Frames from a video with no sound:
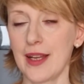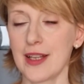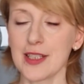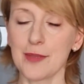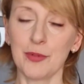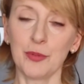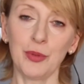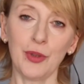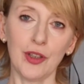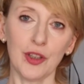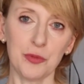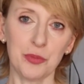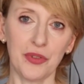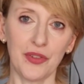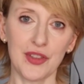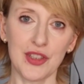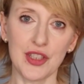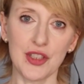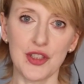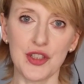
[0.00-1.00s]
Spróbuję
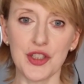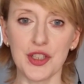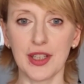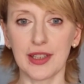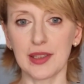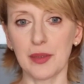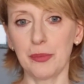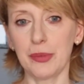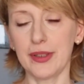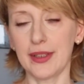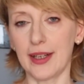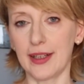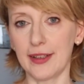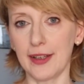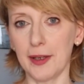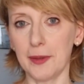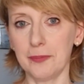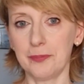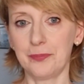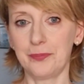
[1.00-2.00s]
odpowiedzieć dziś na te
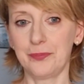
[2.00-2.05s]
pytania.